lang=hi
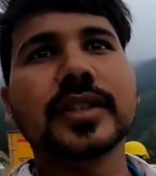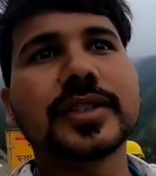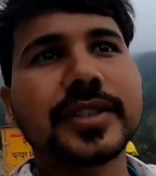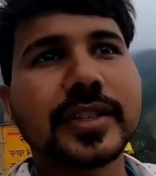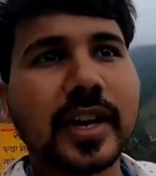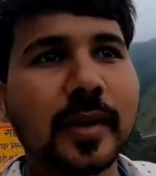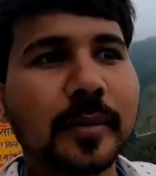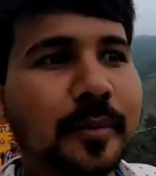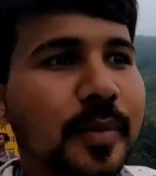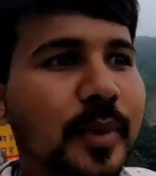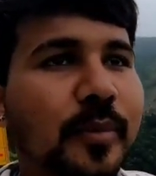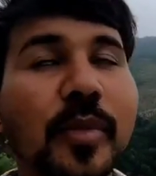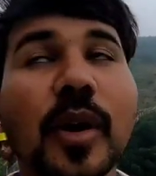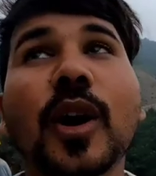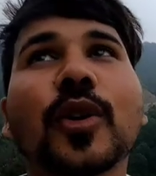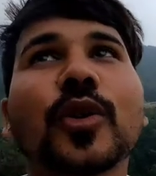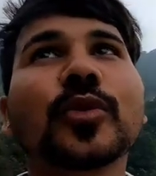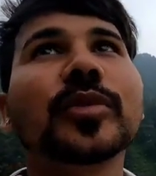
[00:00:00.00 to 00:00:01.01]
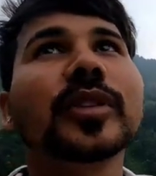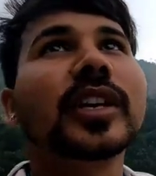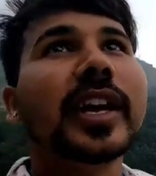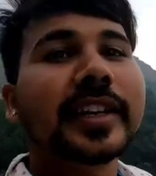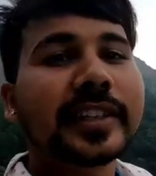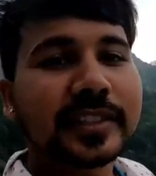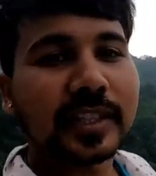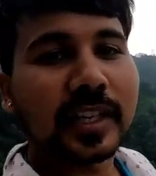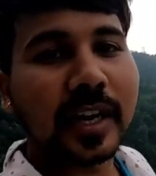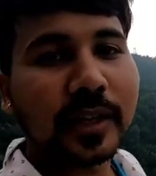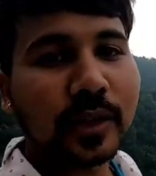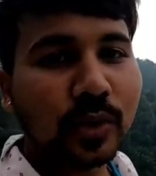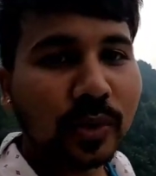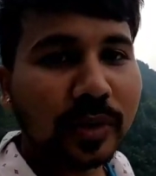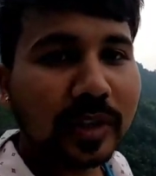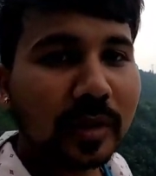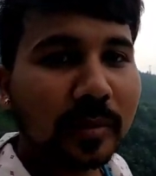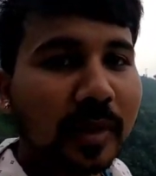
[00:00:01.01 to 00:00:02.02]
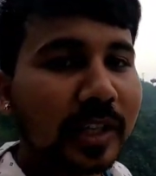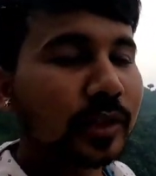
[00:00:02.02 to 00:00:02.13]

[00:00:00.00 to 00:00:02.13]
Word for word: इस टाइम पे पहाड़ों पे लैंडस्लाइड हो रही है